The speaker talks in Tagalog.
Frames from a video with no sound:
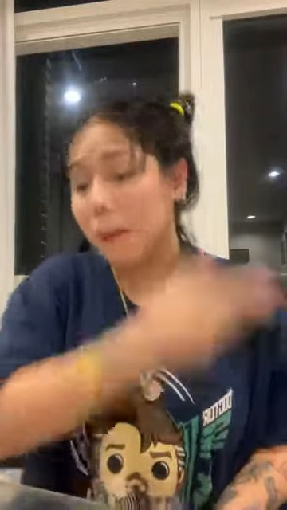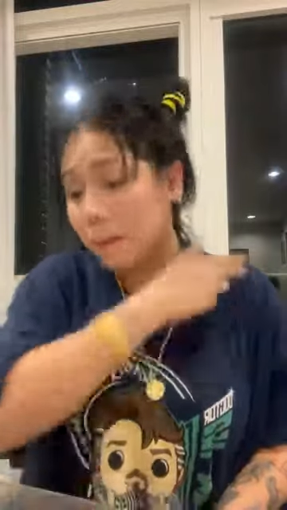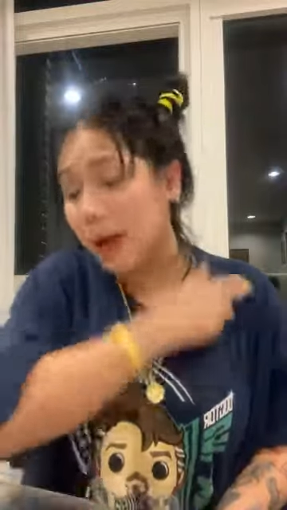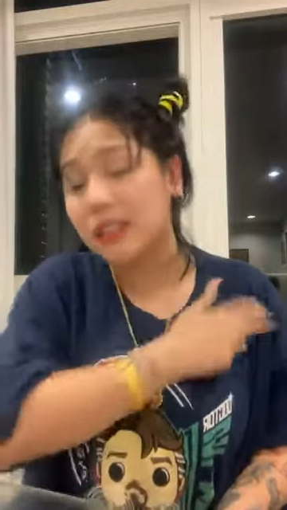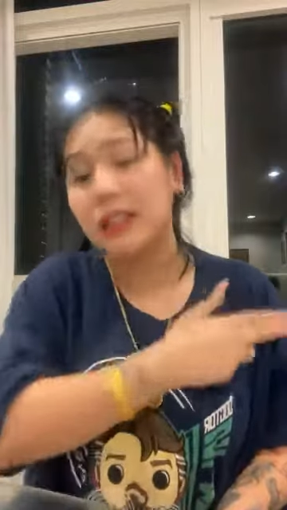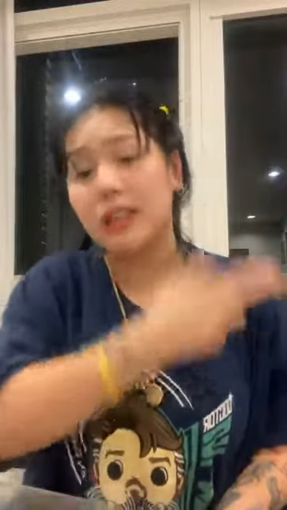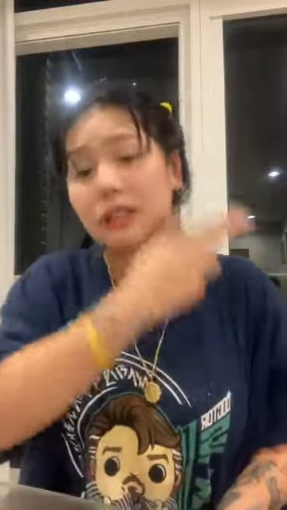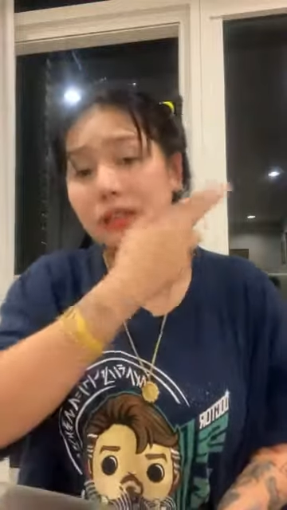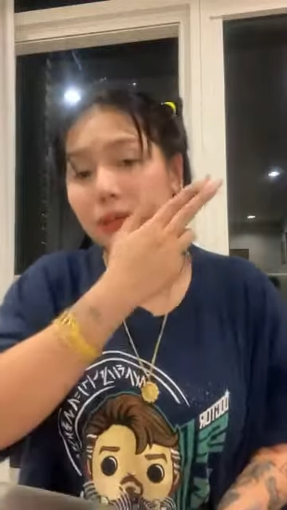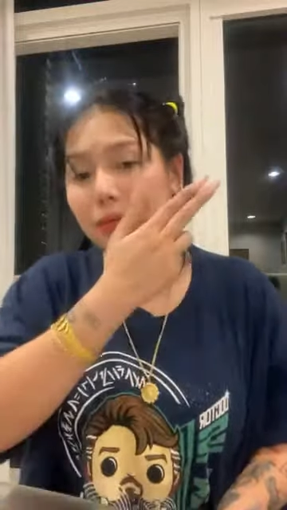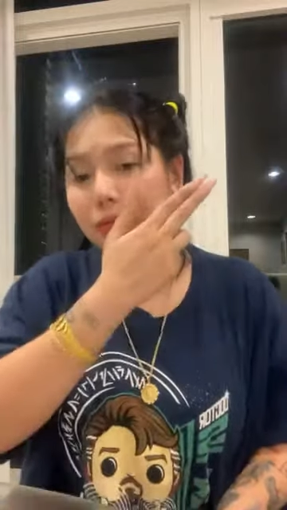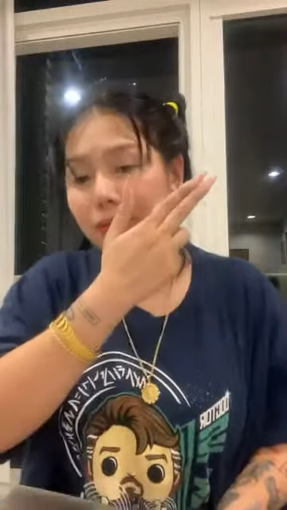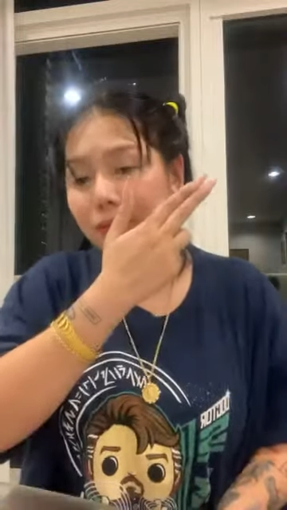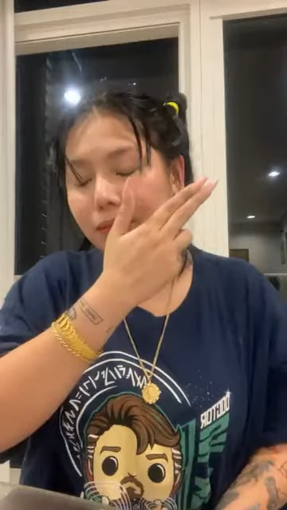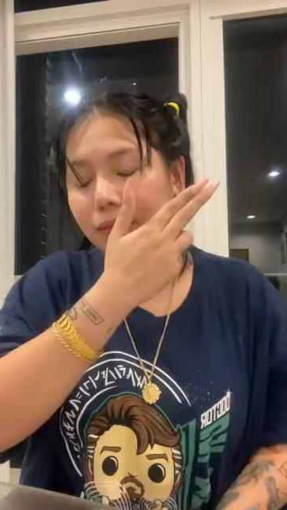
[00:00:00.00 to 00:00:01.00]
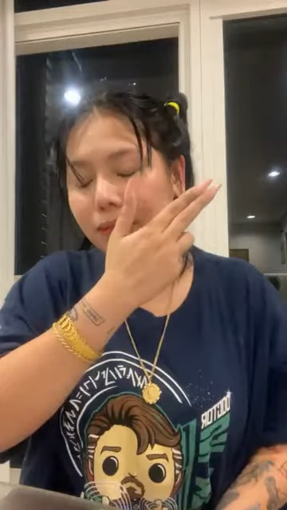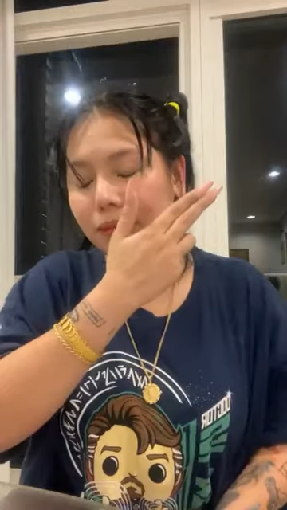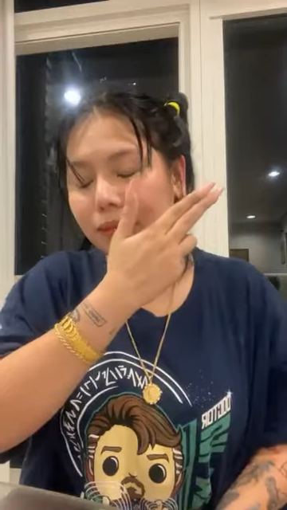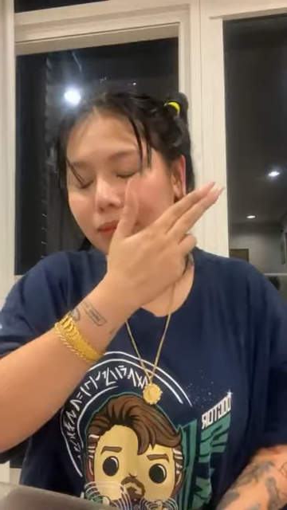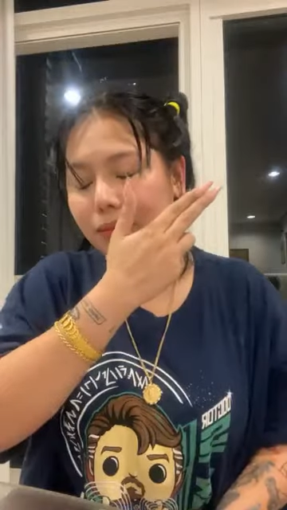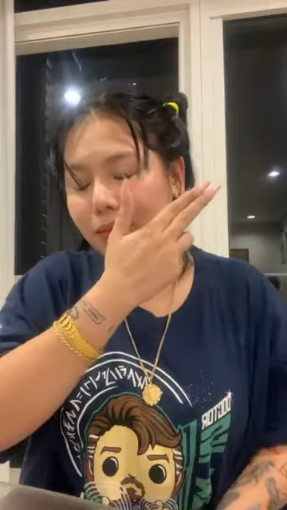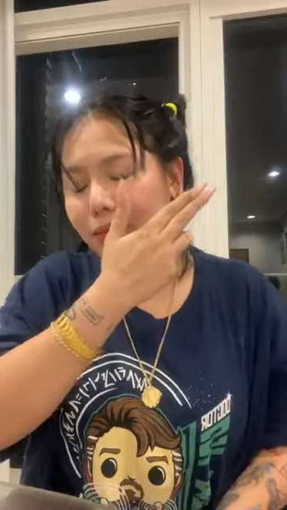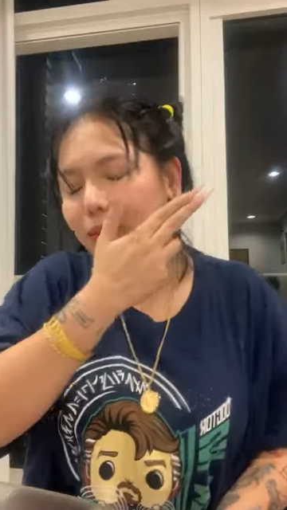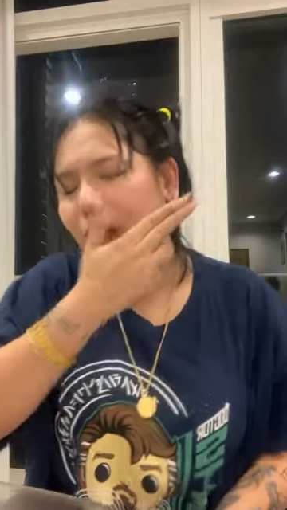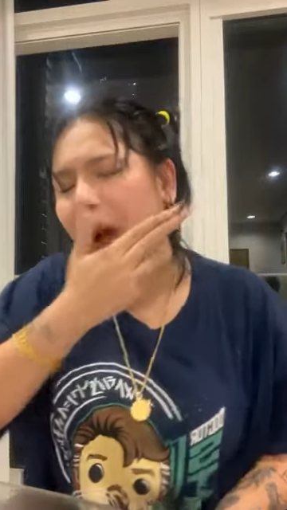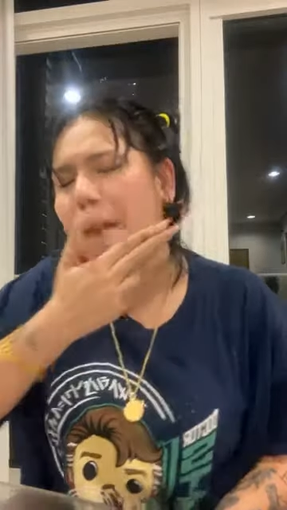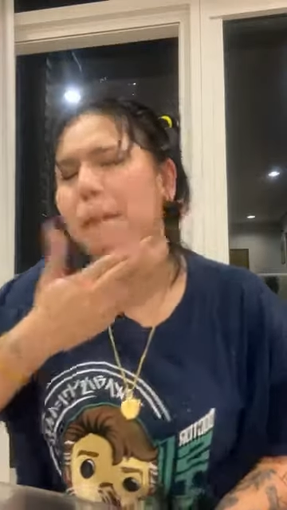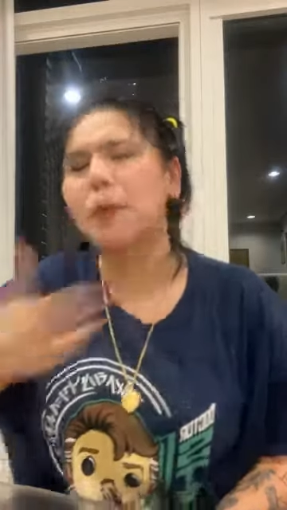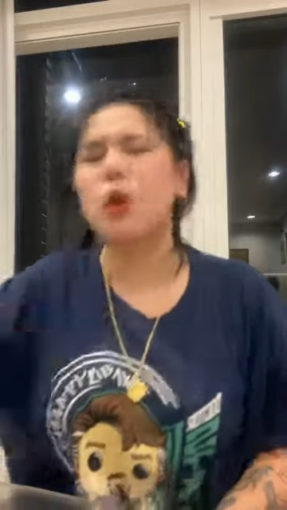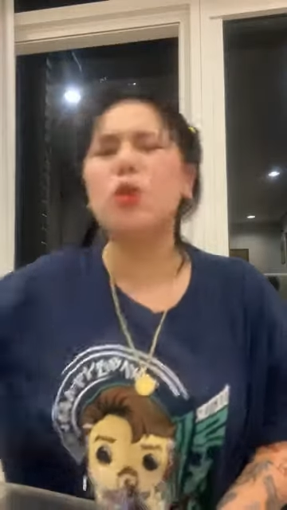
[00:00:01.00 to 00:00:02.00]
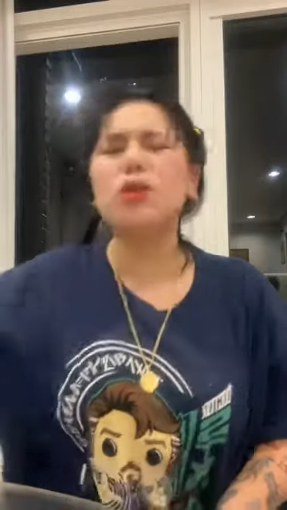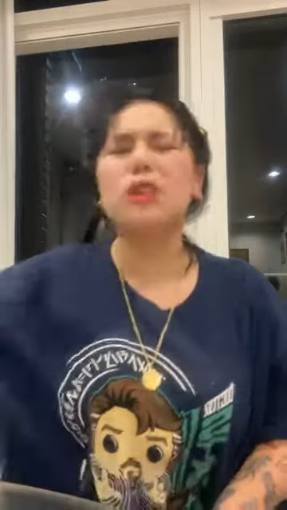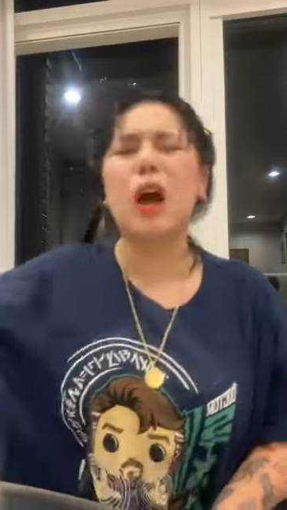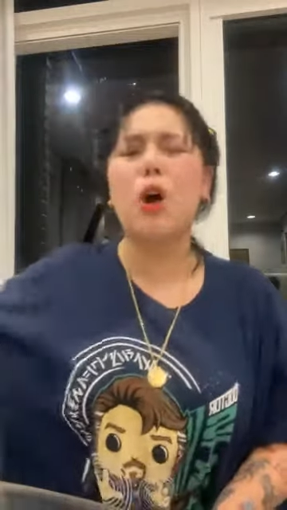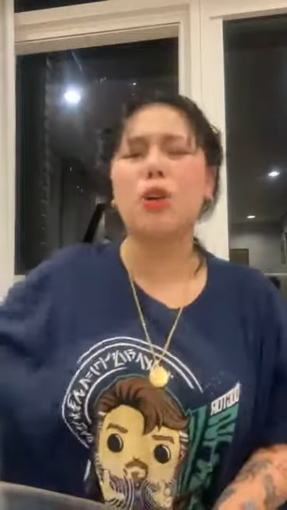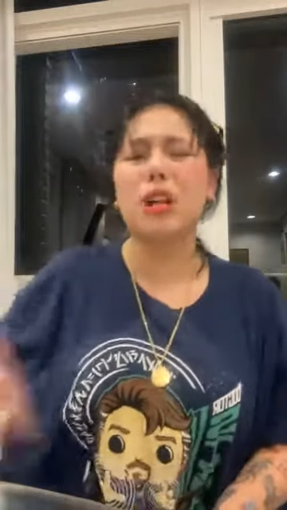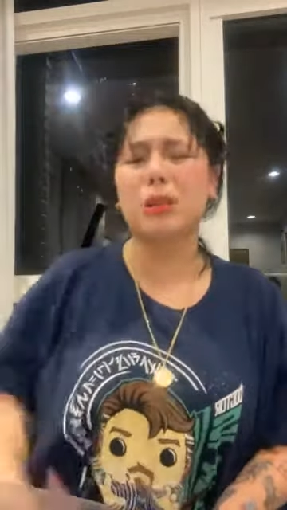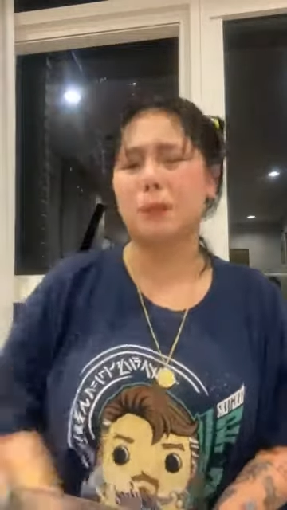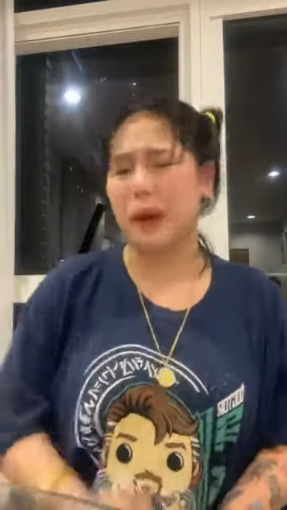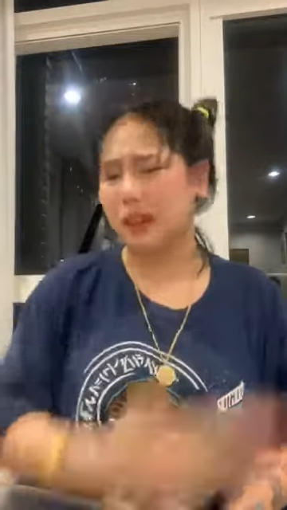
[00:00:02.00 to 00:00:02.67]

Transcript: pag nag-upload ka ulit,